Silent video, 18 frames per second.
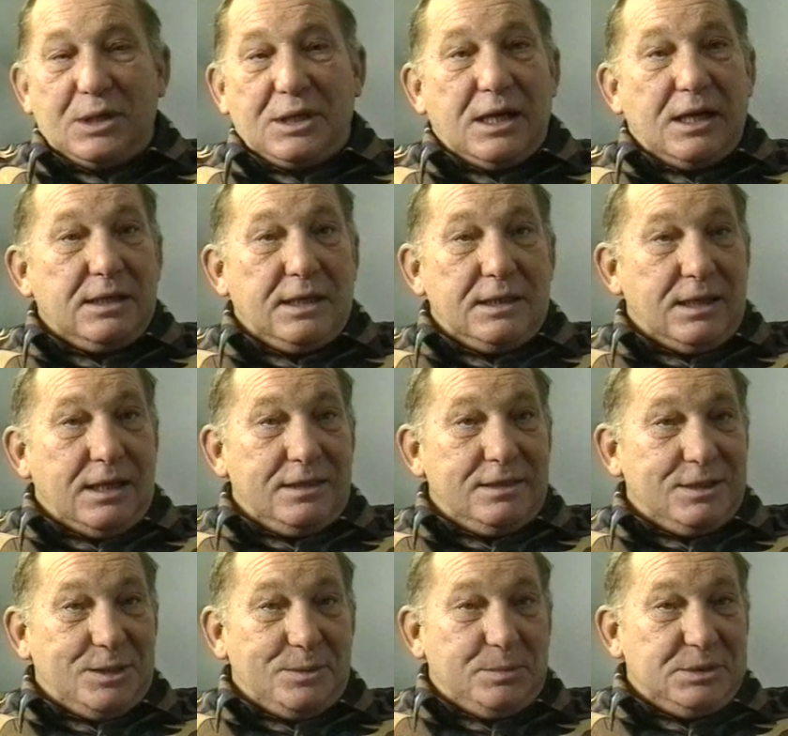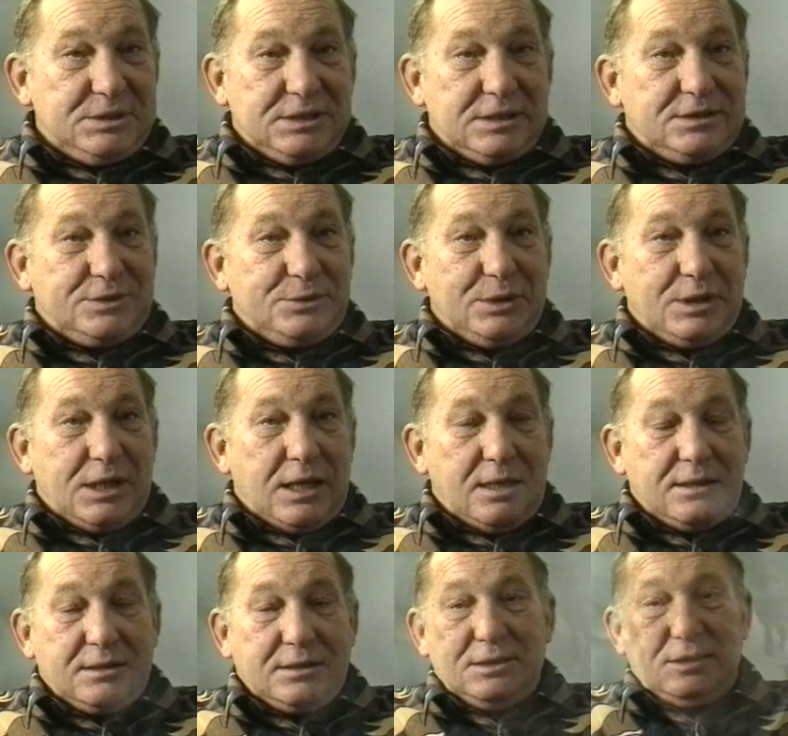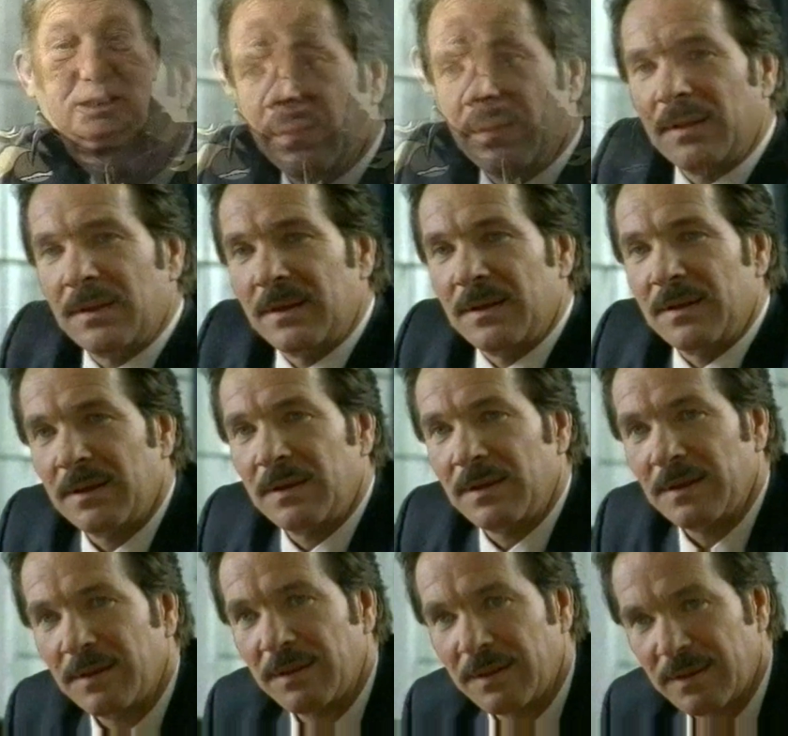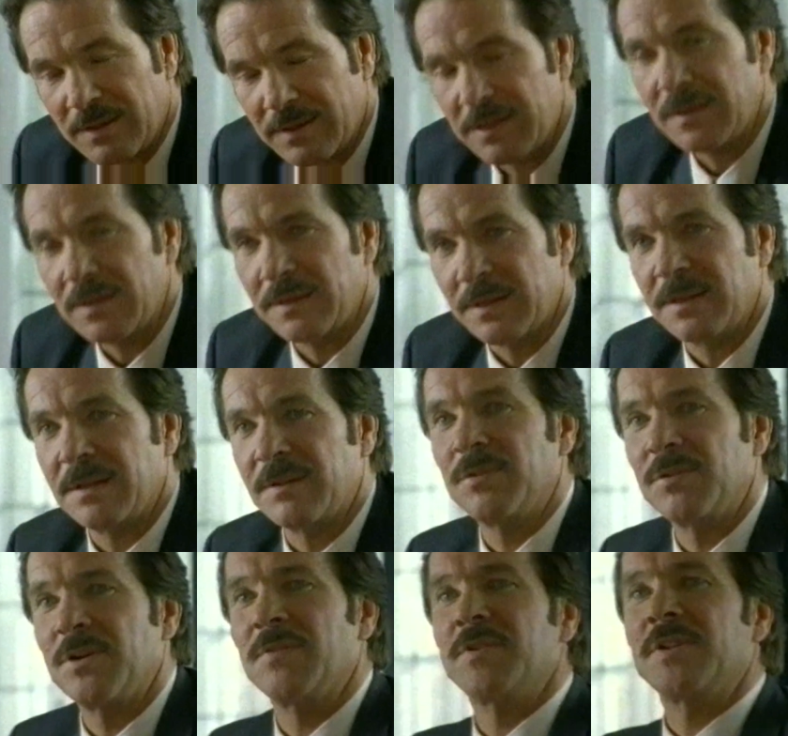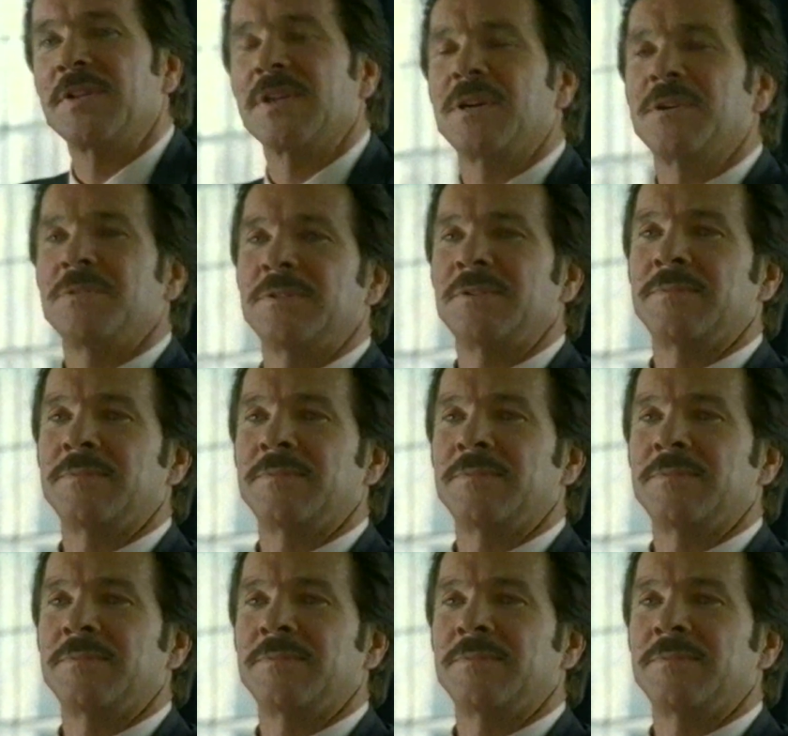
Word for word: gar keine andere Besetzung nachgedacht. Ich danke ihm für Ihr Vertrauen.